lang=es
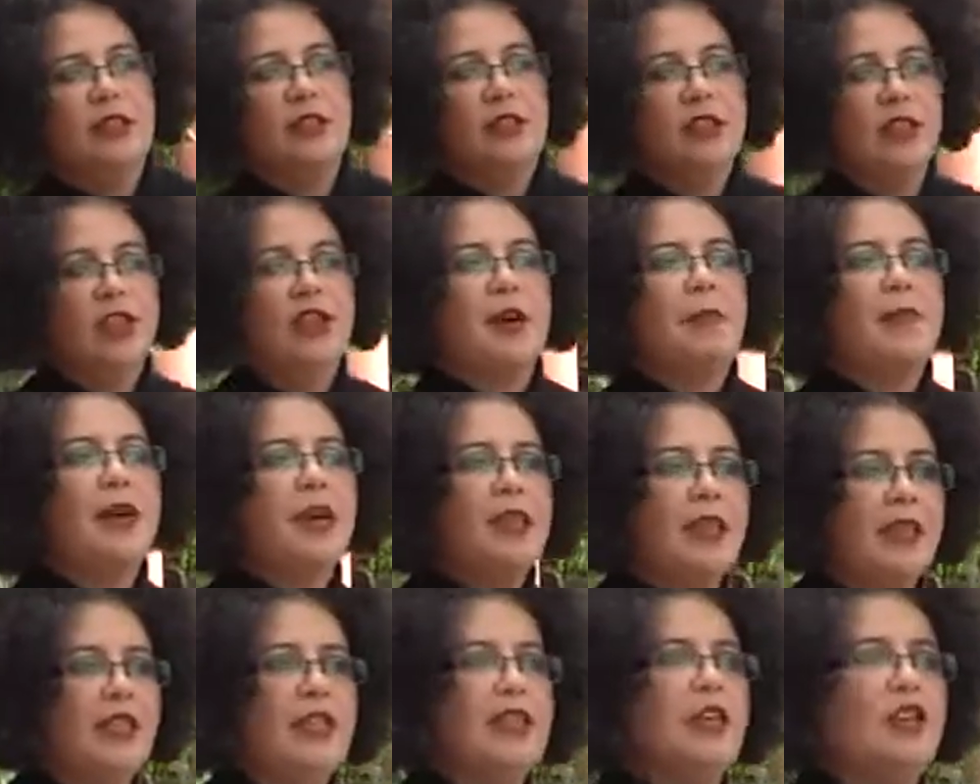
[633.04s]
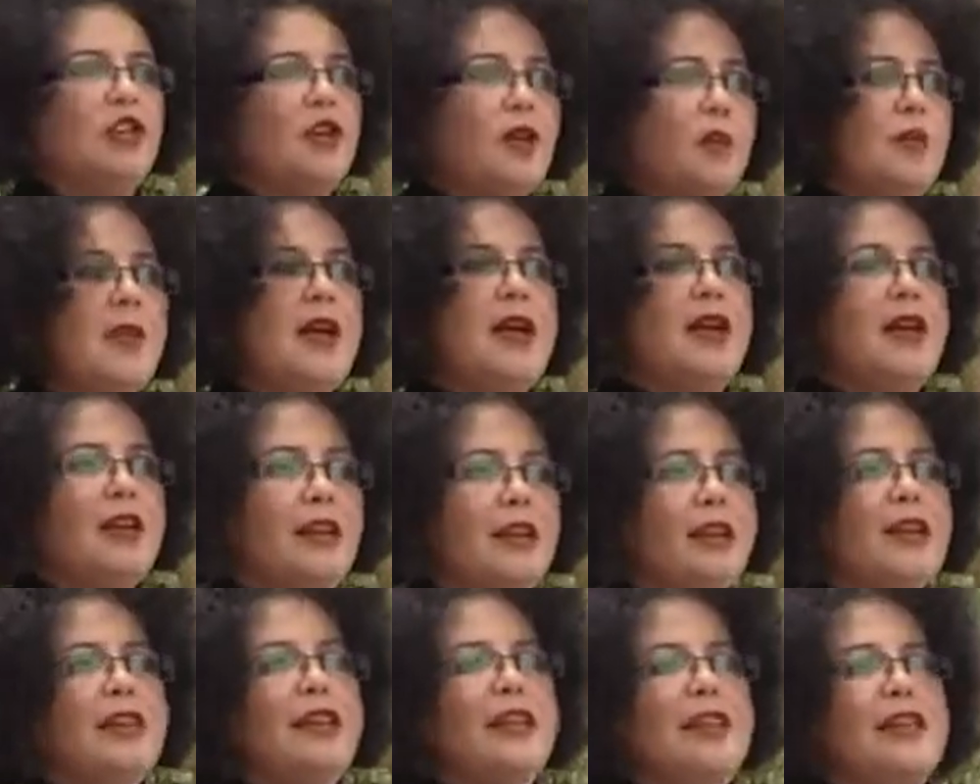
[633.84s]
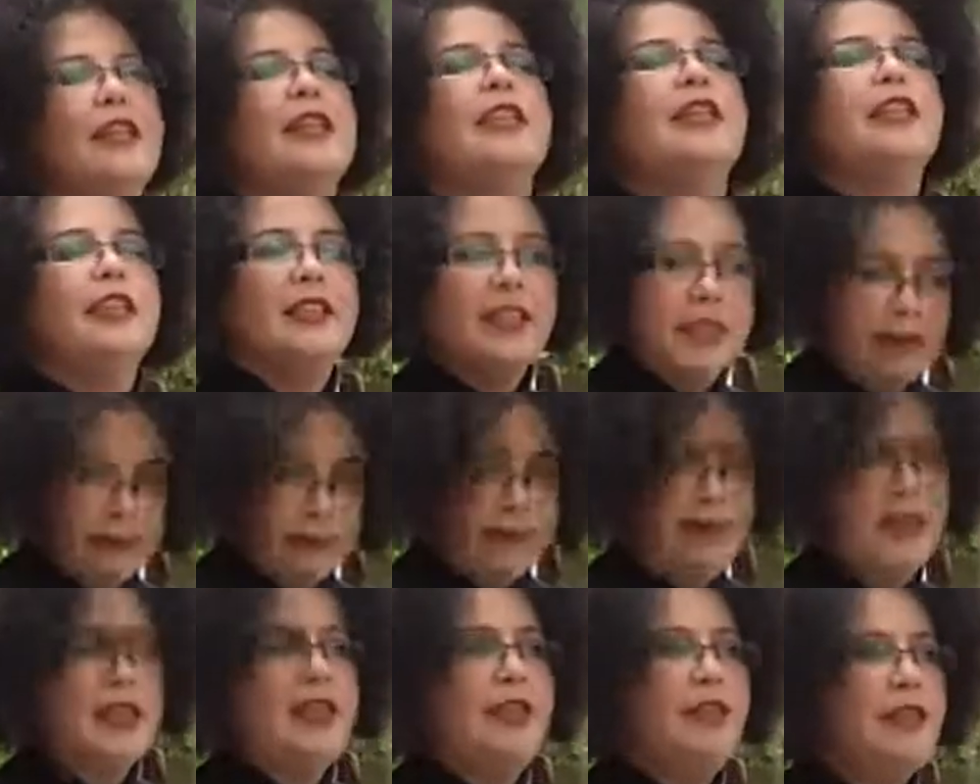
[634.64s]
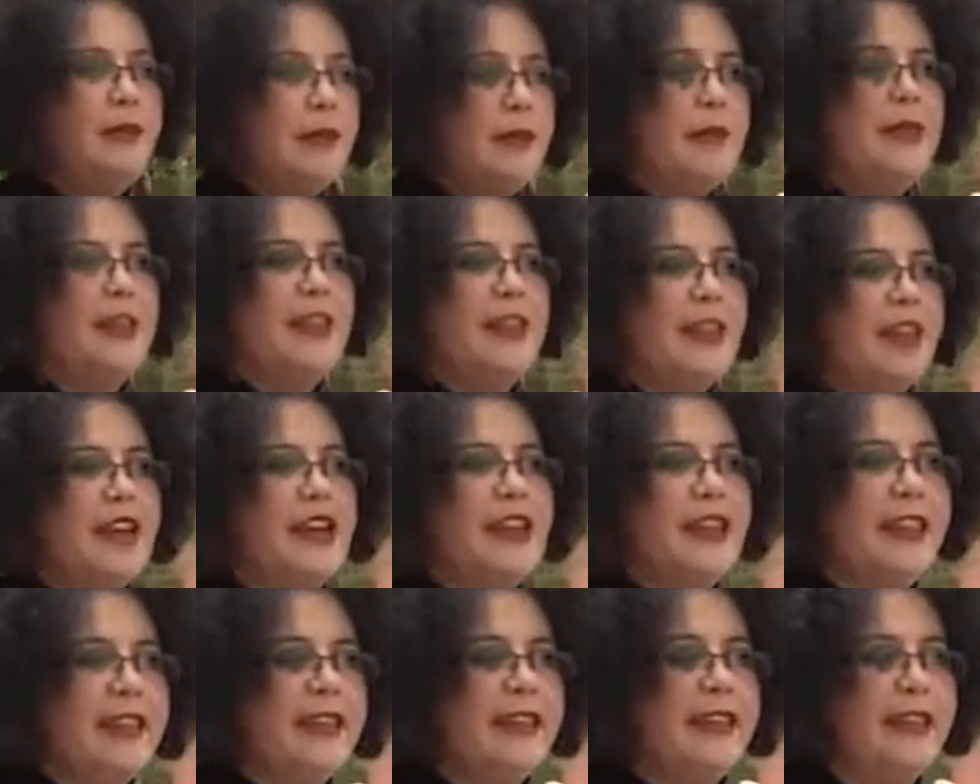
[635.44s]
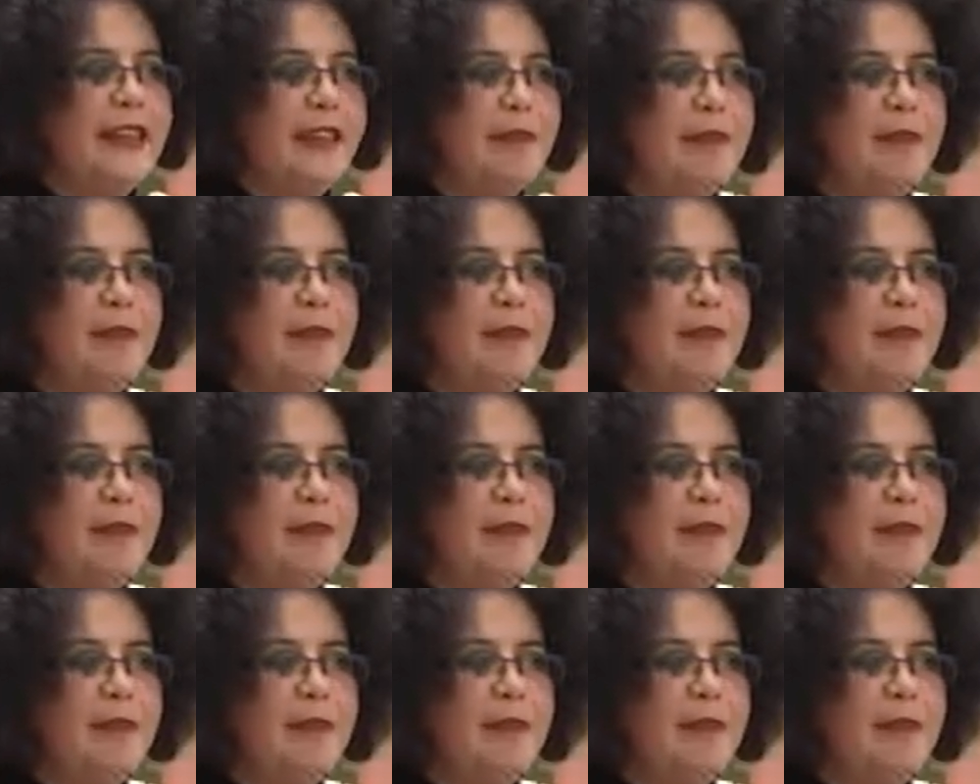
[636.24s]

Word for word: llamar diciéndome que definitivamente era artista.